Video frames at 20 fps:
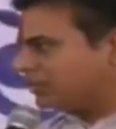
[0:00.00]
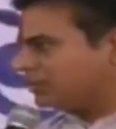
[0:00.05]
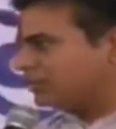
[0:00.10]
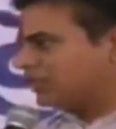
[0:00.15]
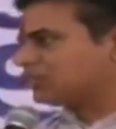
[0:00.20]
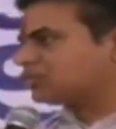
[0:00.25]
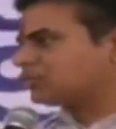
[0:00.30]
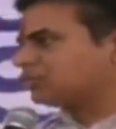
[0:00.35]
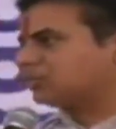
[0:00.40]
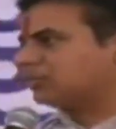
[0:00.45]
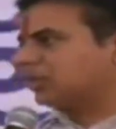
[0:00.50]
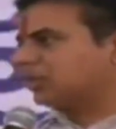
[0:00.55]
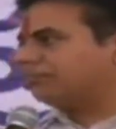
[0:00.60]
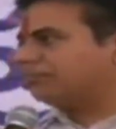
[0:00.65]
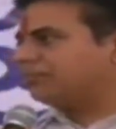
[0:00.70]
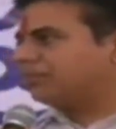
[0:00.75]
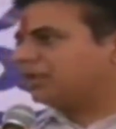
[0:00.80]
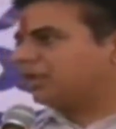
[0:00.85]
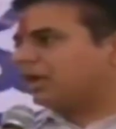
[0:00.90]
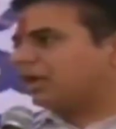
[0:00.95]
చేసుకుందాం
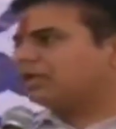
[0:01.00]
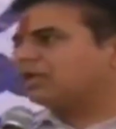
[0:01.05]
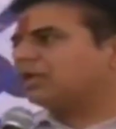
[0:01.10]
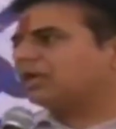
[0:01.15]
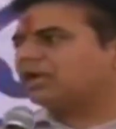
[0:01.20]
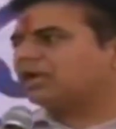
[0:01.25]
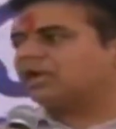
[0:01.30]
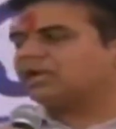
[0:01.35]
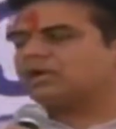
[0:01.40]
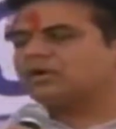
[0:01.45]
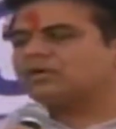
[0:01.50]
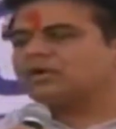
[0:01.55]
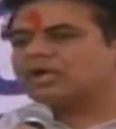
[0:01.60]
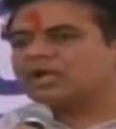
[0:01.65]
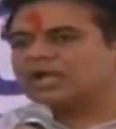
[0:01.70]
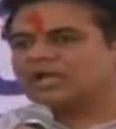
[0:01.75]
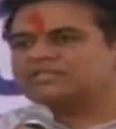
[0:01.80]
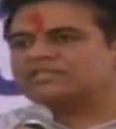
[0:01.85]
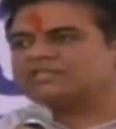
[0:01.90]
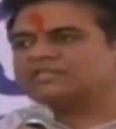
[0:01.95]
అన్ని రకాలుగా కూడా
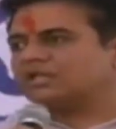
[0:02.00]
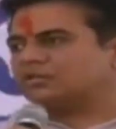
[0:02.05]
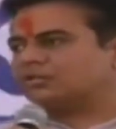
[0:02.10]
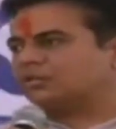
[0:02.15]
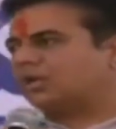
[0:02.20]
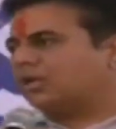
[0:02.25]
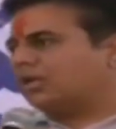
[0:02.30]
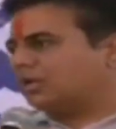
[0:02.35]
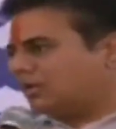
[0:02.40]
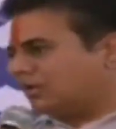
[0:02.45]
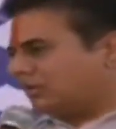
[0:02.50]
కలిసికట్టుగా